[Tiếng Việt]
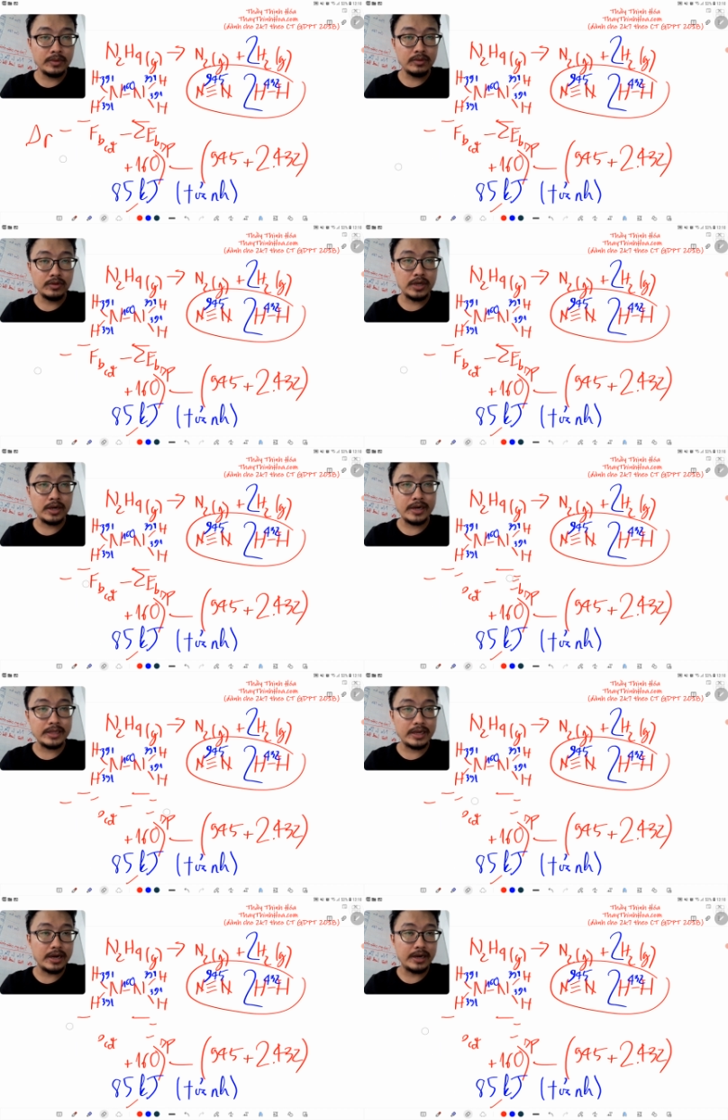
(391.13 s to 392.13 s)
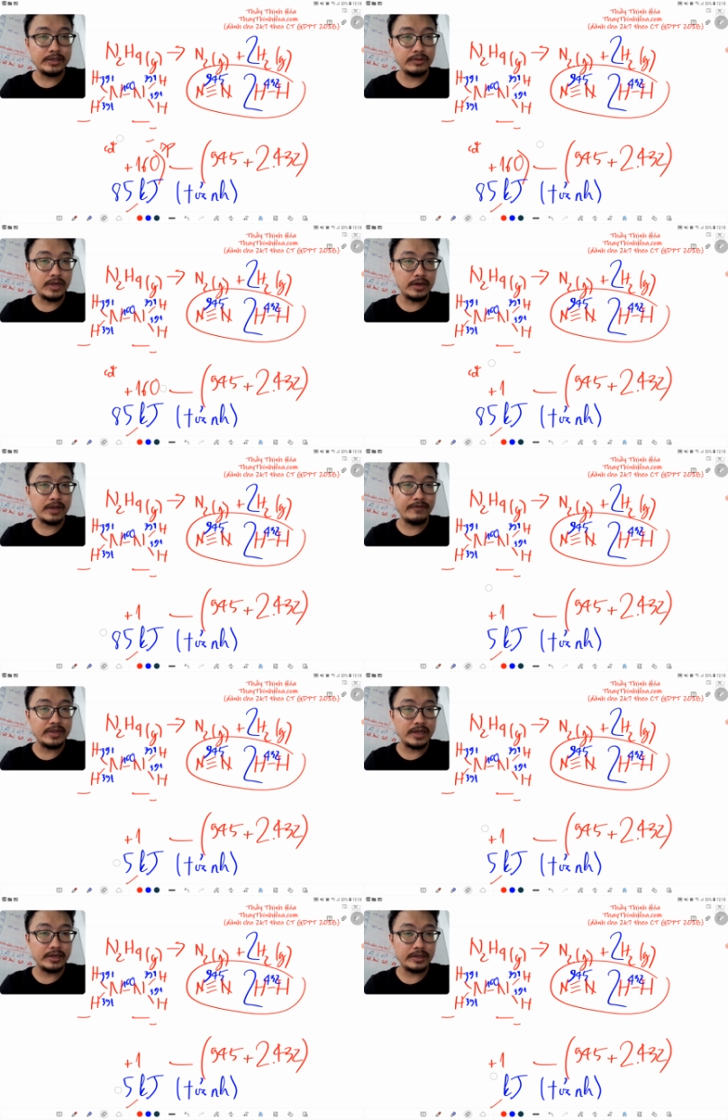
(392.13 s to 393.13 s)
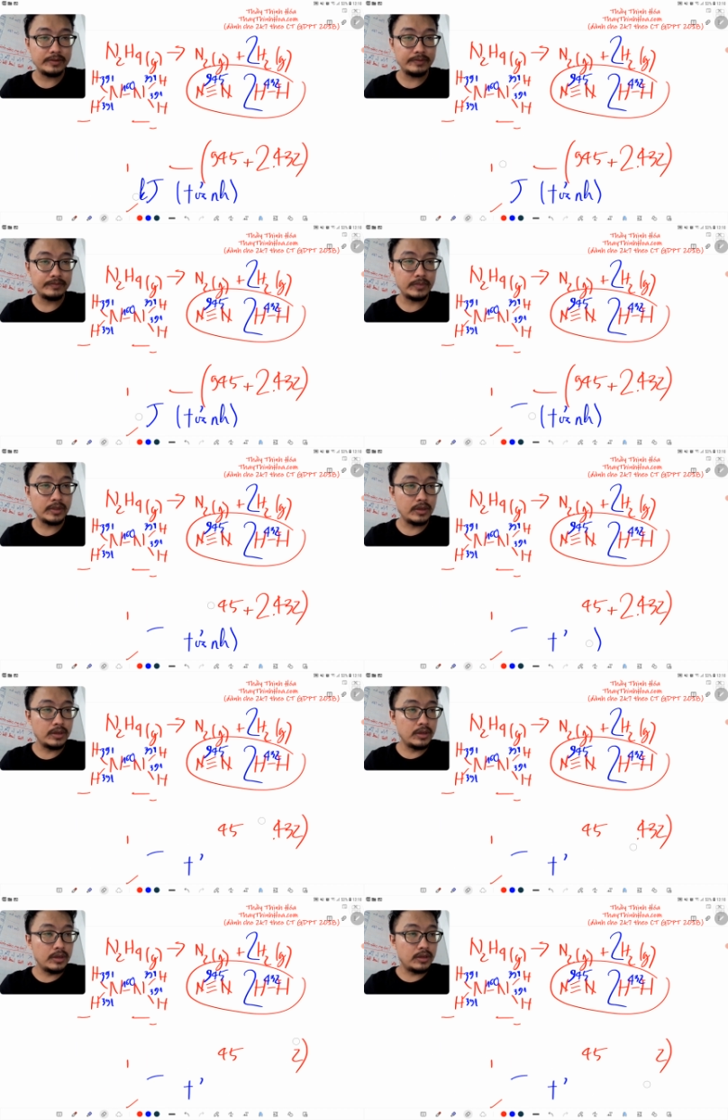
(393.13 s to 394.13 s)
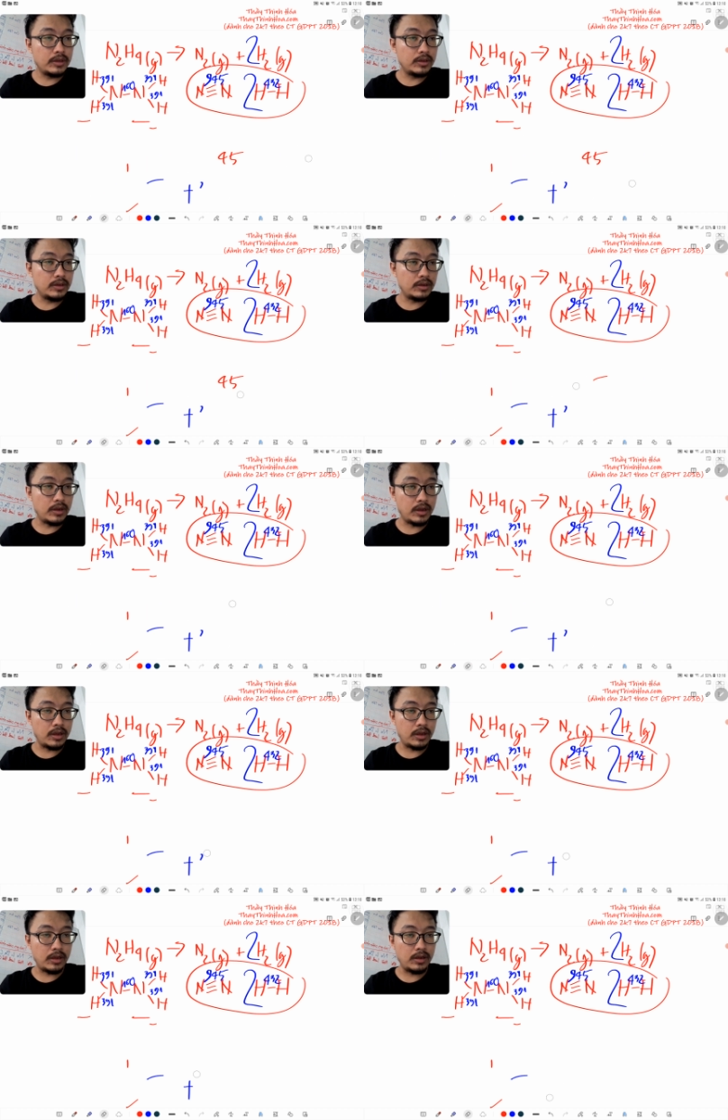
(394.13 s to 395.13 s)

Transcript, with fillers: tôi xóa cái delta G này xíu tôi giữ được cái phương trình này à.